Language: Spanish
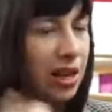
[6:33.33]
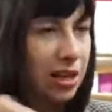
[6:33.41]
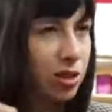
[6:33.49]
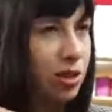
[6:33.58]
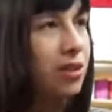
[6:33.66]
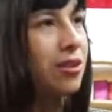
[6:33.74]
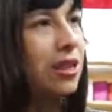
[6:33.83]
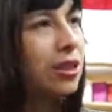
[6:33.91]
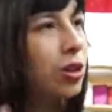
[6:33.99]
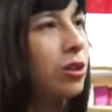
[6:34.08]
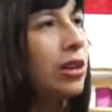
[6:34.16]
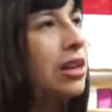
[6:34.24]
el, sonido del
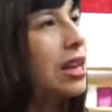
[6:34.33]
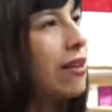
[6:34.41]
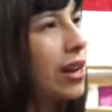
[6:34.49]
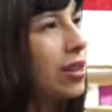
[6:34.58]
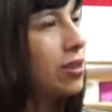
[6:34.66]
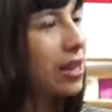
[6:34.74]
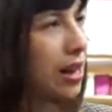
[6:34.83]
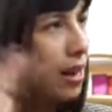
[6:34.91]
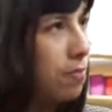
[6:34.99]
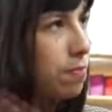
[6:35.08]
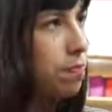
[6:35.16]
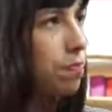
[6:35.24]
trote del caballo, de las
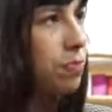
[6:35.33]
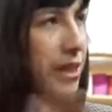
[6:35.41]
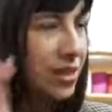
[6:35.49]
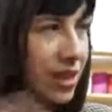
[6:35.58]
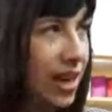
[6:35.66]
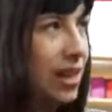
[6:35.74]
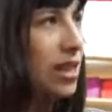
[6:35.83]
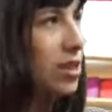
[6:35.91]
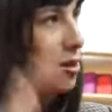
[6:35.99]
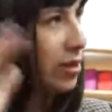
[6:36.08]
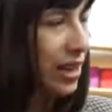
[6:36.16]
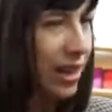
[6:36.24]
pisadas
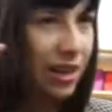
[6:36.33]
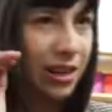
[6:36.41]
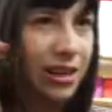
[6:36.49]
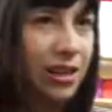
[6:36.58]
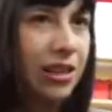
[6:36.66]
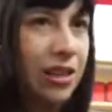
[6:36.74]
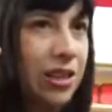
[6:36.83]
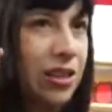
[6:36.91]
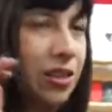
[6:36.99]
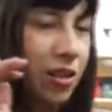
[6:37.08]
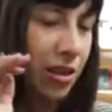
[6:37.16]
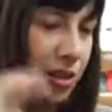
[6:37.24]
sobre la...
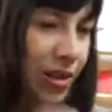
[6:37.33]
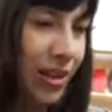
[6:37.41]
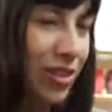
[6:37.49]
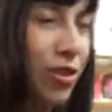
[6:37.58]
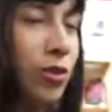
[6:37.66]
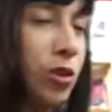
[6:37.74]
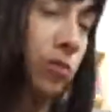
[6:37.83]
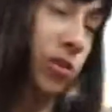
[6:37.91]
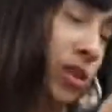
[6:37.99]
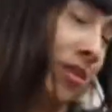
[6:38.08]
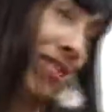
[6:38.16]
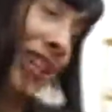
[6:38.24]
No,
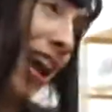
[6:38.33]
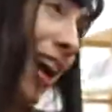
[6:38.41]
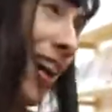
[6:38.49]
las